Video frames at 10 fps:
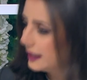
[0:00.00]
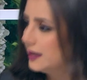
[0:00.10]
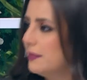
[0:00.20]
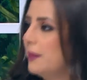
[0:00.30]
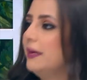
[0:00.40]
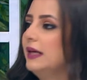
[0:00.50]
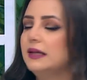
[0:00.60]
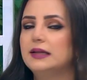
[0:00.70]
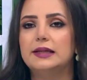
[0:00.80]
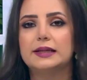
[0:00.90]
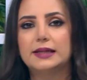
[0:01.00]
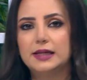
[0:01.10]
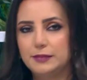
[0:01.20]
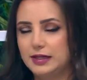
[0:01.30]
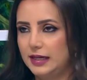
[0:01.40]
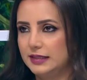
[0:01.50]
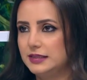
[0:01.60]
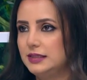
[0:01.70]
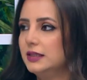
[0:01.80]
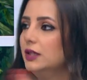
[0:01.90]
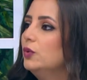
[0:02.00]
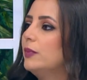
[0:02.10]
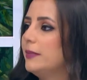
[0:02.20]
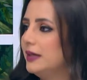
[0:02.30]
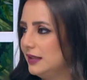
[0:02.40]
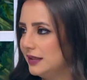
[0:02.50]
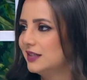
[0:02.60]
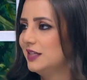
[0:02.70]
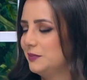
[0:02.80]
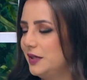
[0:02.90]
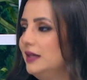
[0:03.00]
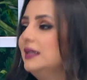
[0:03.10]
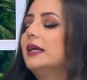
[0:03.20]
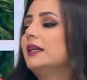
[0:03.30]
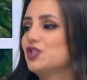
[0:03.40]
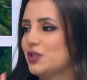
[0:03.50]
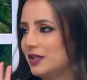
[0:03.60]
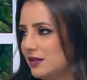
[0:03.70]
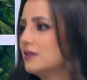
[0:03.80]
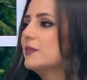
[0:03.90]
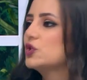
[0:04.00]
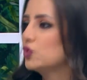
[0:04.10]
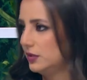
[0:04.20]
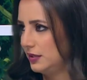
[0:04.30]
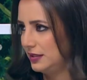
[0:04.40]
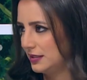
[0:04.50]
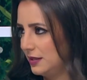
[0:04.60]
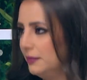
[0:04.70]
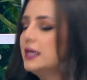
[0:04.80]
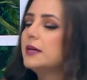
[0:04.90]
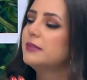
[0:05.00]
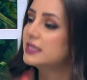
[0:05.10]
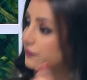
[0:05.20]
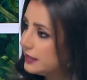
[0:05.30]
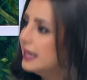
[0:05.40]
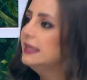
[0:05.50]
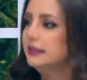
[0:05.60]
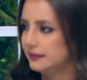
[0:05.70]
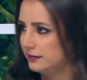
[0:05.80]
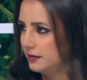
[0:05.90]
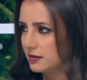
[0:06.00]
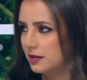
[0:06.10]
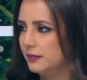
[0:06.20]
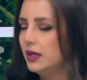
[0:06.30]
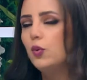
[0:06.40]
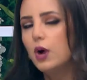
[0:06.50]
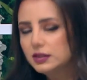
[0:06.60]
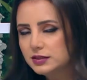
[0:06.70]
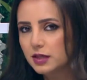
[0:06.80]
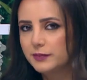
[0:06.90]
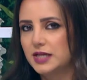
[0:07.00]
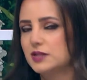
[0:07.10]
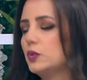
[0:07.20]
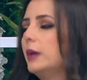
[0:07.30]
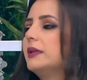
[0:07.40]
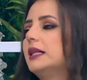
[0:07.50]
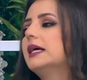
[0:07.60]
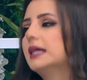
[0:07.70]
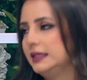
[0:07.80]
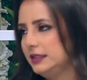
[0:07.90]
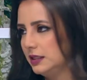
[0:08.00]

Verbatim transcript: آه، ما بين الكريمه العاديه وما بين الكريمه آه، انا اخترت منزوعه الدسم منزوعة. بس في قليله الدسم قليل الدسم واكثر بالاسواق بتلاقي قليله